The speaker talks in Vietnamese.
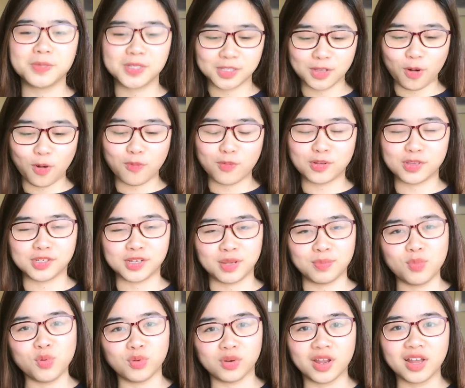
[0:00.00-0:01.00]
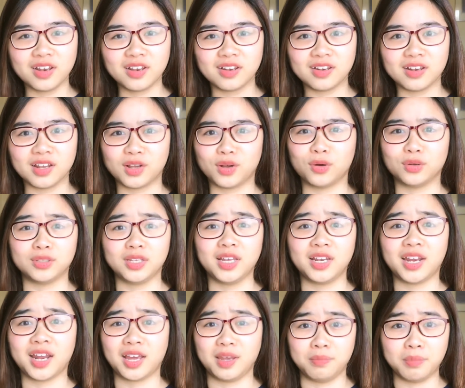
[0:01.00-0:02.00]
sâu vào dưới bùn đất để có thể
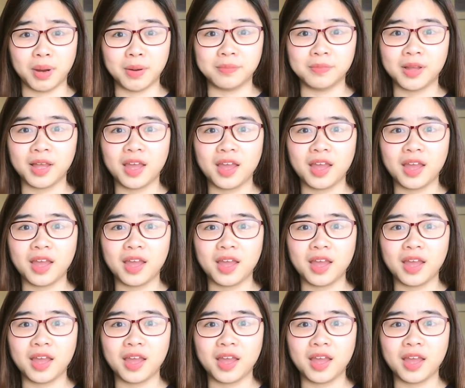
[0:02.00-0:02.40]
nảy mầm.